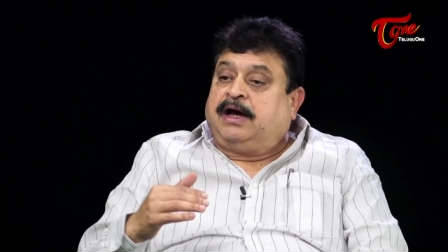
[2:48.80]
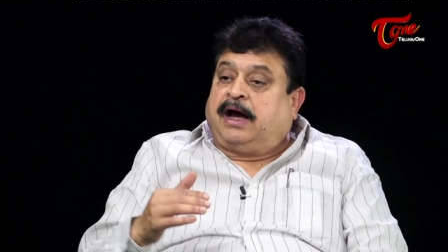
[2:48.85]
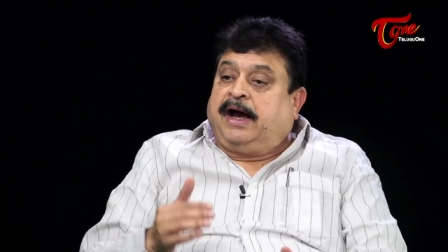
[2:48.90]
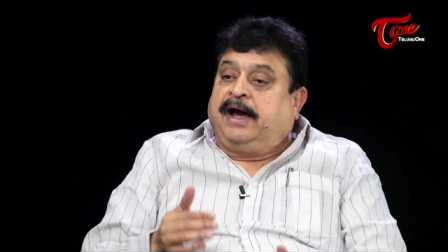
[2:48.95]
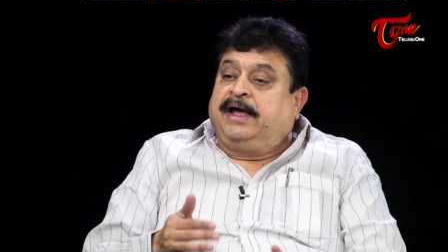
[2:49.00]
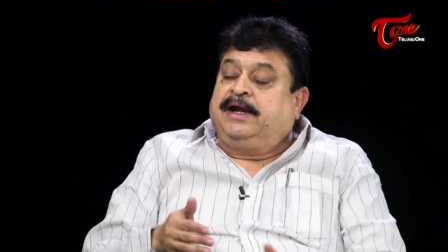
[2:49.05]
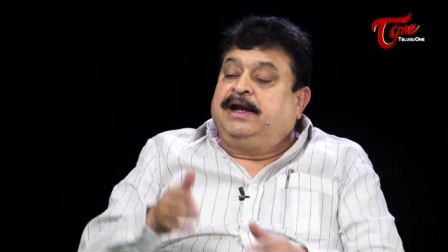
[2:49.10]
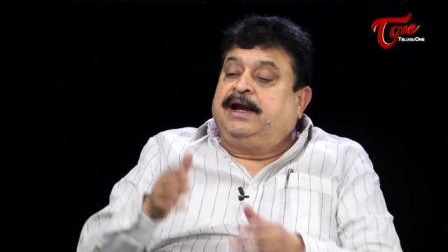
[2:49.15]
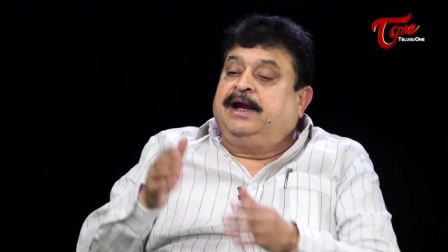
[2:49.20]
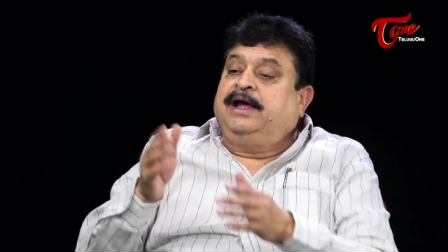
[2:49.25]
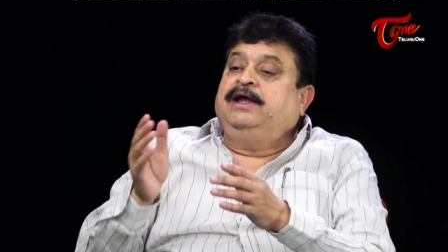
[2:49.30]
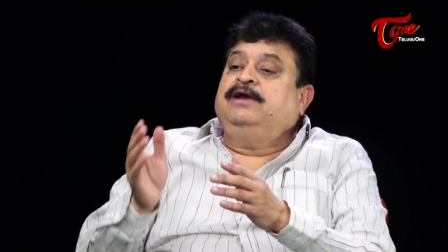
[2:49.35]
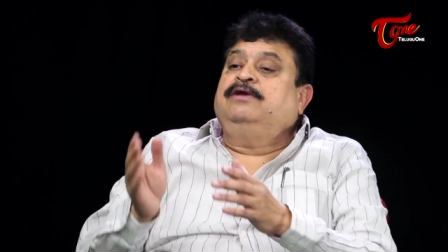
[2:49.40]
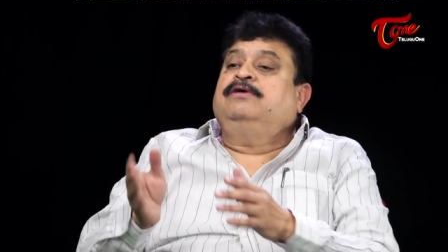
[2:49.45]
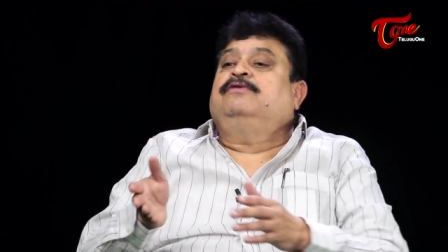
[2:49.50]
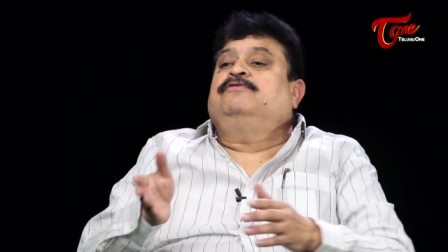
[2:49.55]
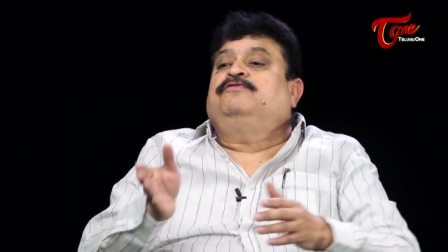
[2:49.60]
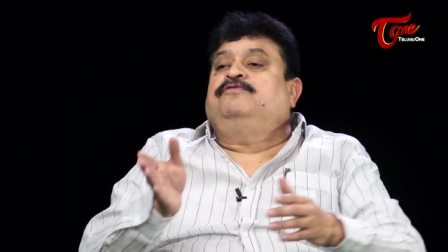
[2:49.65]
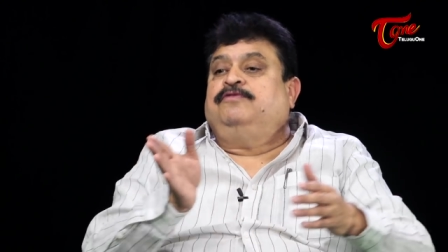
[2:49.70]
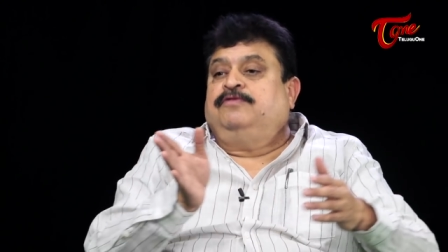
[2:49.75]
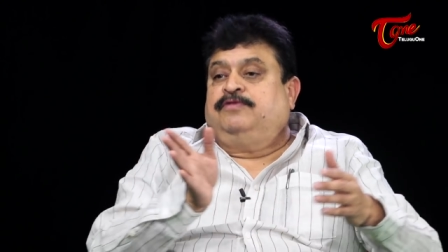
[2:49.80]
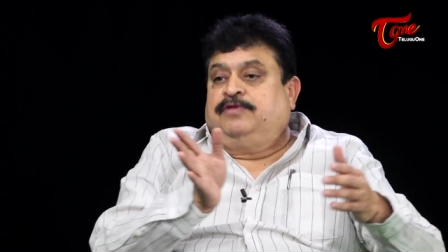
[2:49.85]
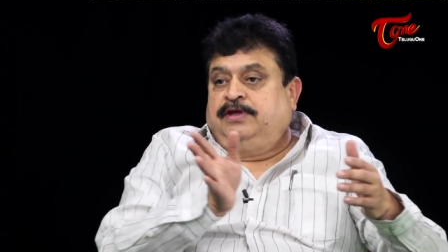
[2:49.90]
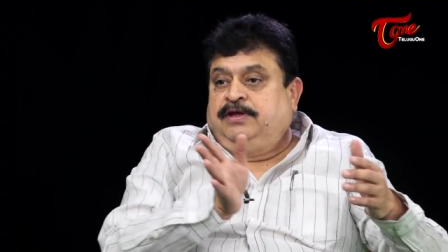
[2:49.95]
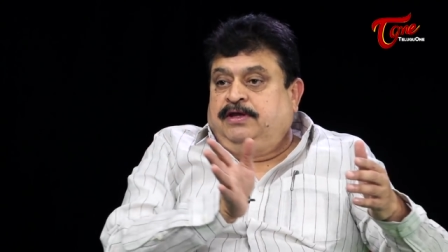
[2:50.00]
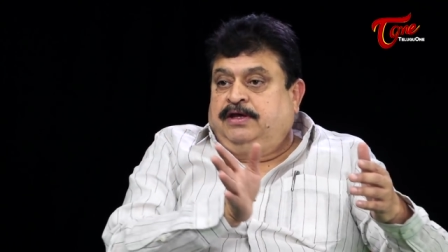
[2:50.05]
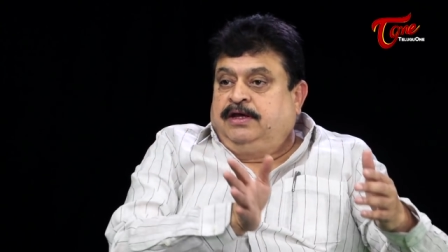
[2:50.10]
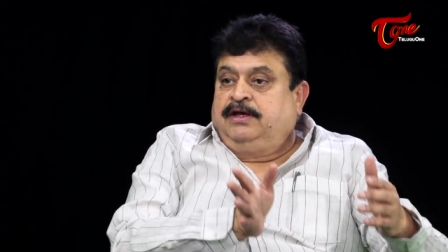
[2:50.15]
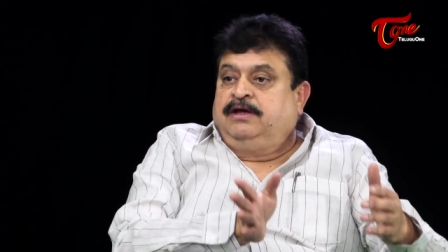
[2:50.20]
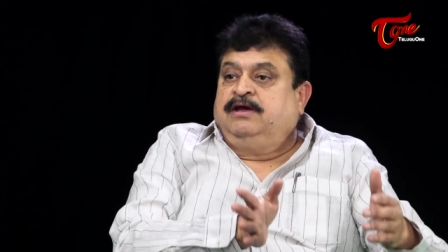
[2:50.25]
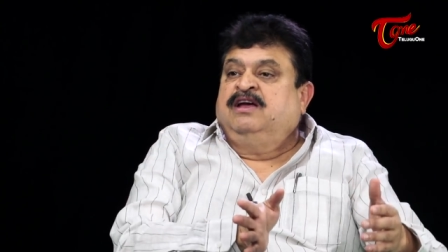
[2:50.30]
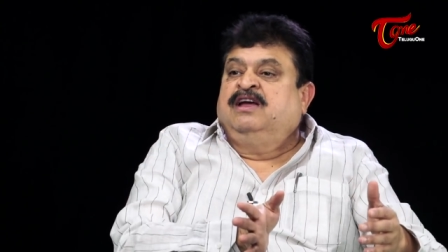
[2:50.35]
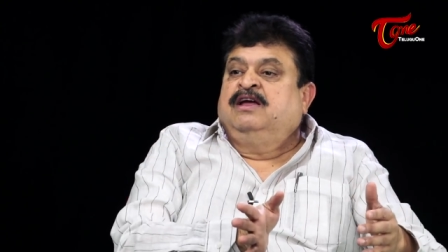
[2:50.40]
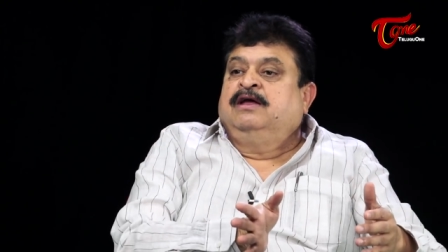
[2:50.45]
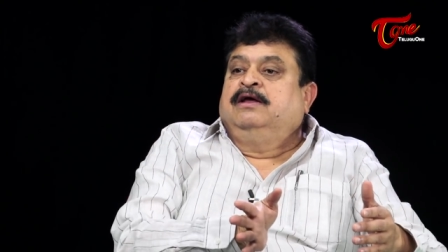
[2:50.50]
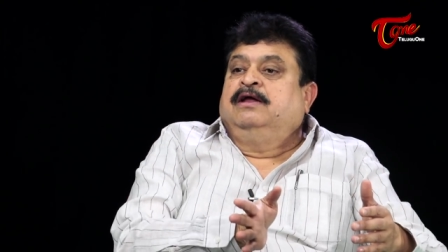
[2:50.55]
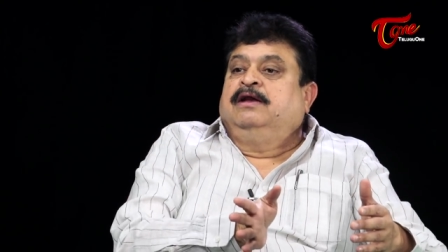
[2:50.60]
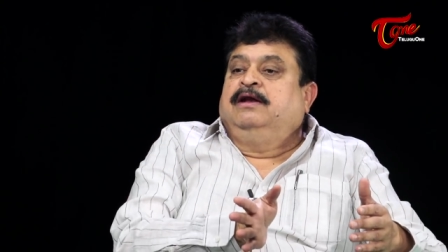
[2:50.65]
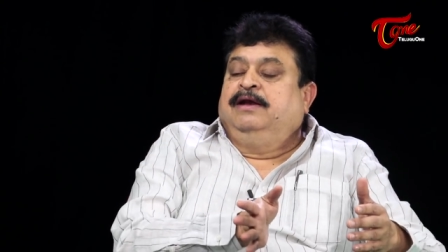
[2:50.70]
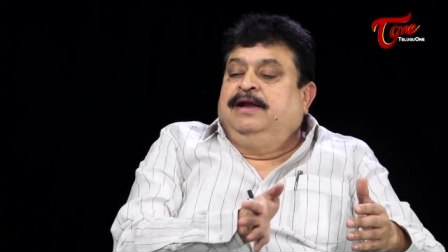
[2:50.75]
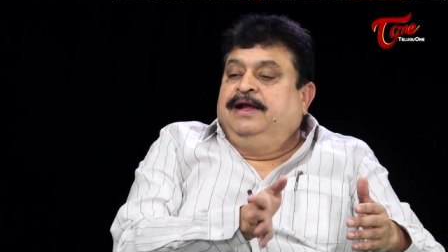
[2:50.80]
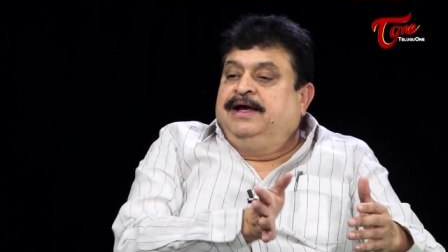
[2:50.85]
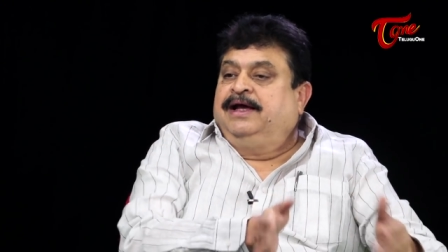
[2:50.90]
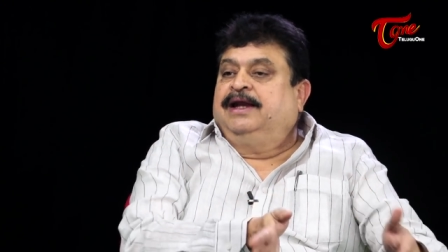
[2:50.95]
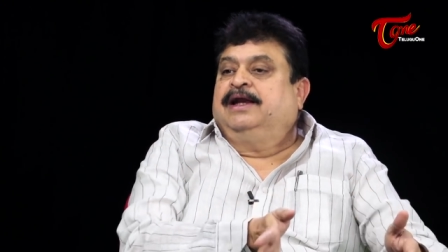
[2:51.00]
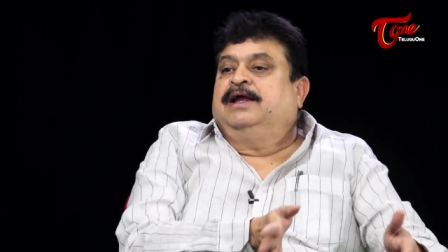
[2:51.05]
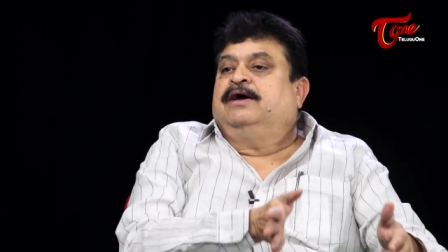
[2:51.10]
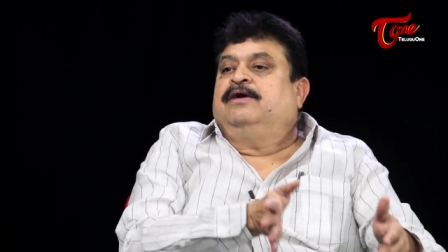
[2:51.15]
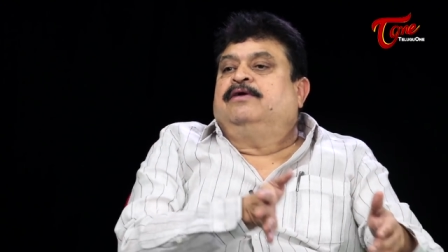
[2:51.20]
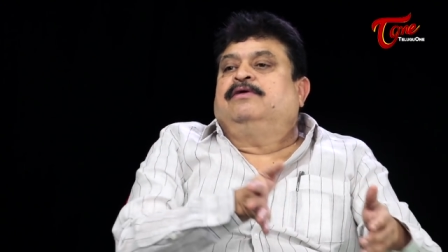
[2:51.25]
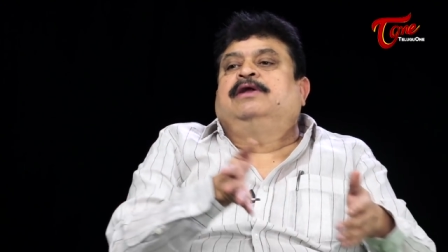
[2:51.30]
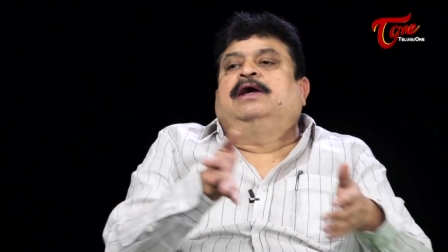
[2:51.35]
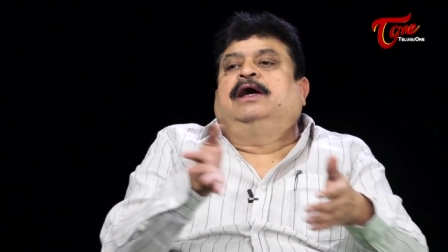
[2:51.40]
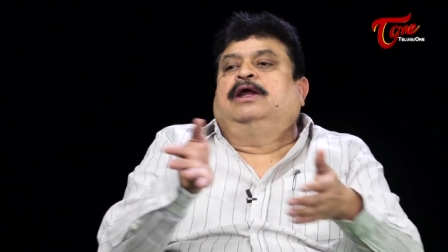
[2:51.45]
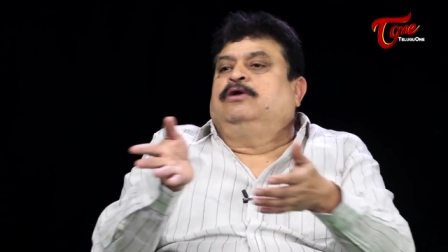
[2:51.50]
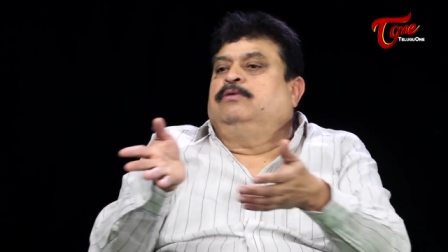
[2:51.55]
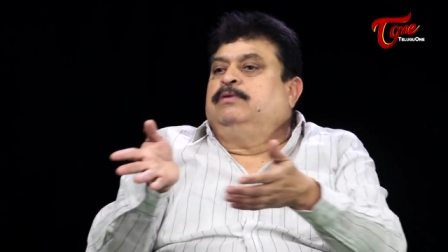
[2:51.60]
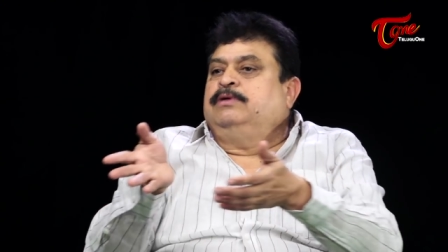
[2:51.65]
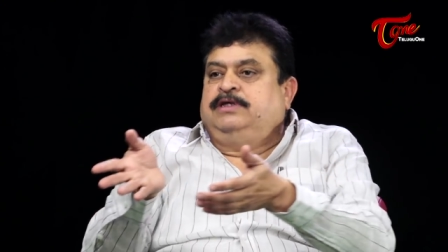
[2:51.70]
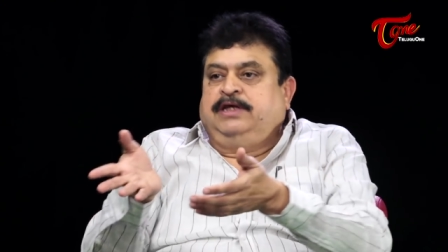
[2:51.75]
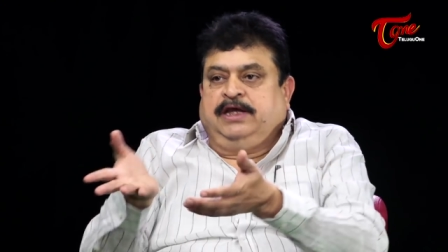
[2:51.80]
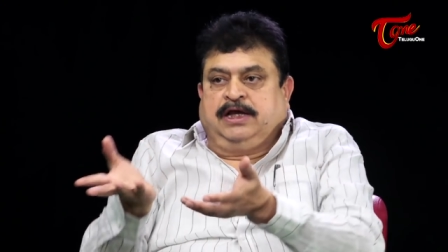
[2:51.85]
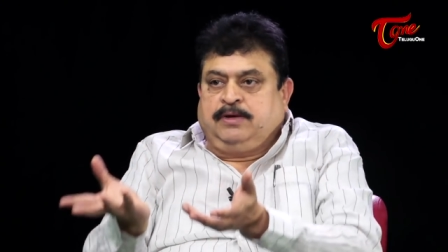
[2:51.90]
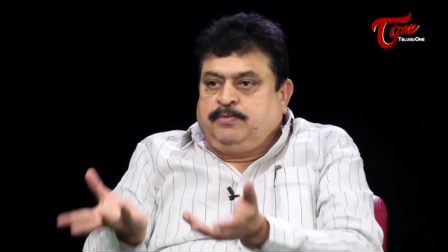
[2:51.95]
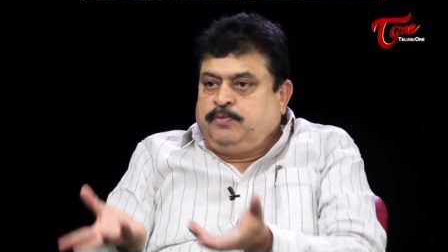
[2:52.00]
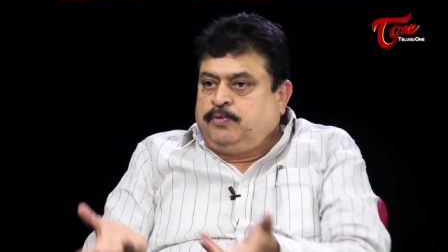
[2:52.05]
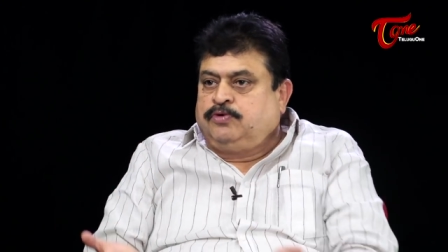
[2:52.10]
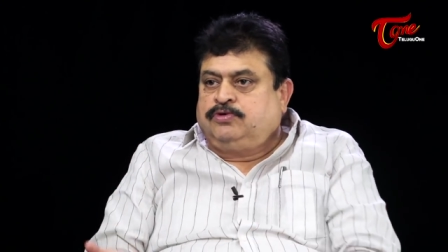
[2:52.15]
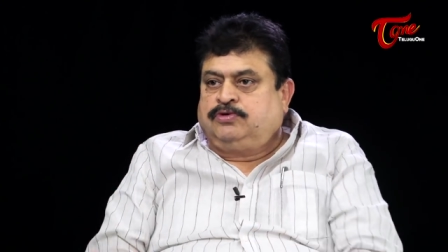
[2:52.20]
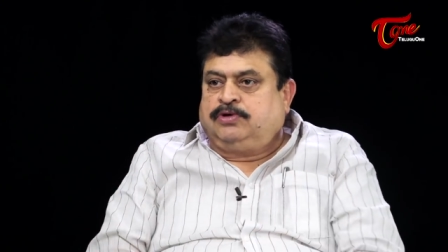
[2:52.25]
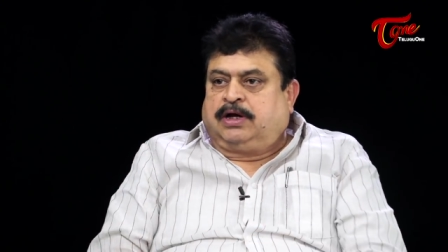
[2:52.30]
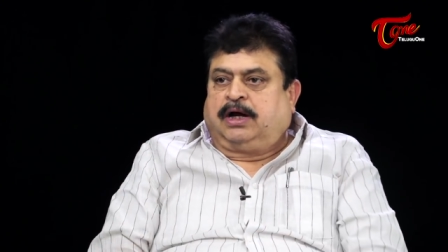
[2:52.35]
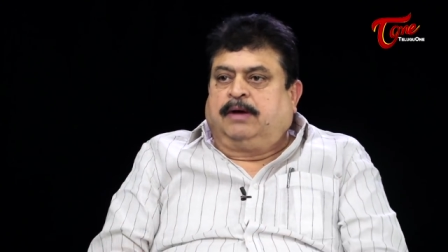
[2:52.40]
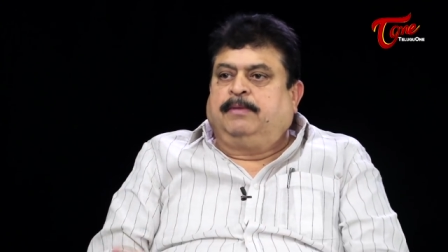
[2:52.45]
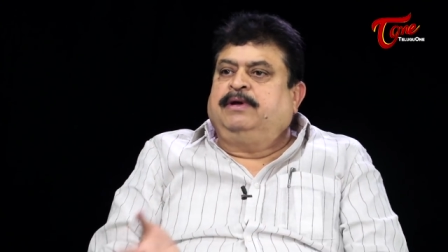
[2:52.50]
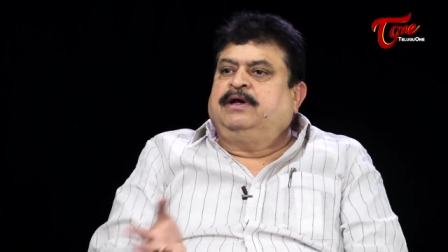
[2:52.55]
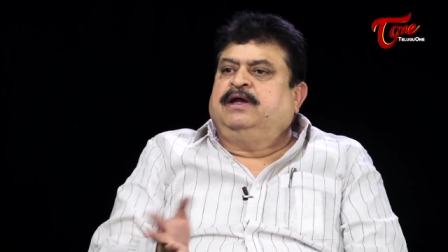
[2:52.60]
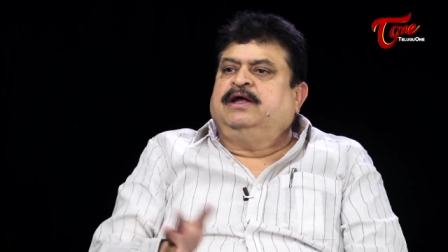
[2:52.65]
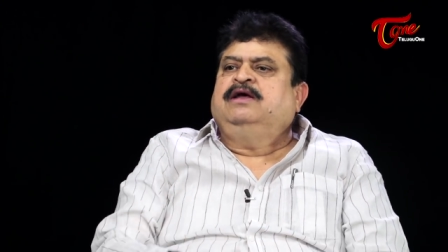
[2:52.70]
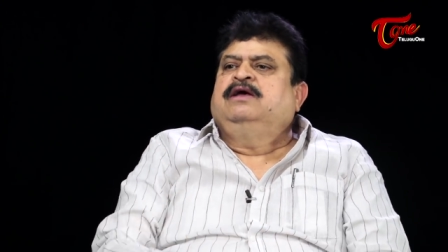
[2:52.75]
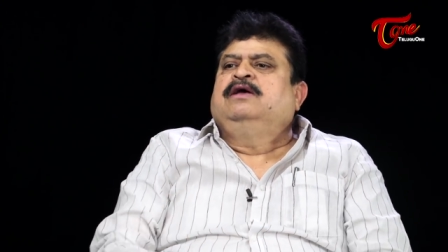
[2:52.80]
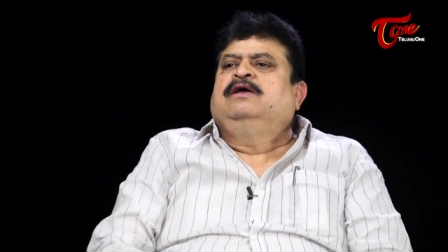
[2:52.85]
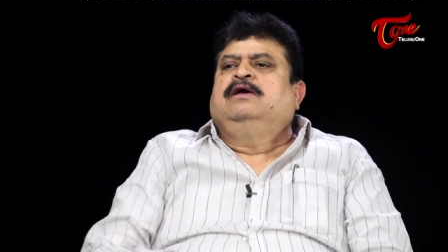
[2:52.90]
ఆయన లైన్ ఆఫ్ థింకింగ్ లీగల్గా ఏమైనా ఆర్గ్యూ చేయకపోవచ్చు కాబట్టి